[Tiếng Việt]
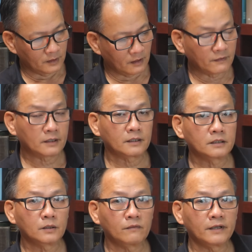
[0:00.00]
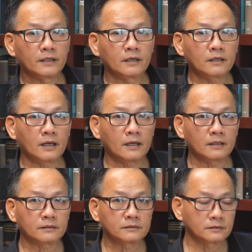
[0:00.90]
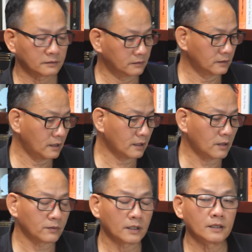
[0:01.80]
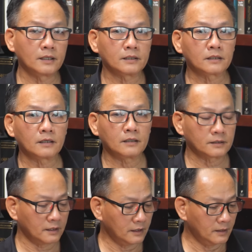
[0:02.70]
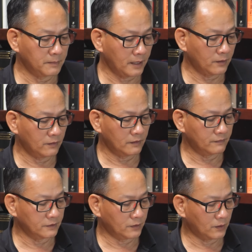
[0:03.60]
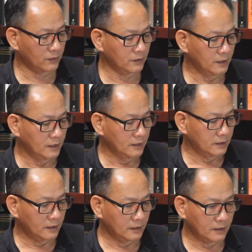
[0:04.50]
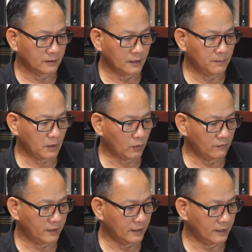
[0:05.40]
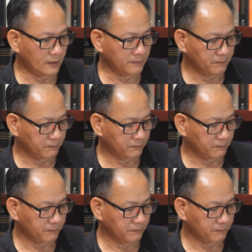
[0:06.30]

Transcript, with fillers: dạ vâng kính thưa quý vị đó là đó là câu trả lời cho cái email vừa rồi thì à, nếu mà quý vị à,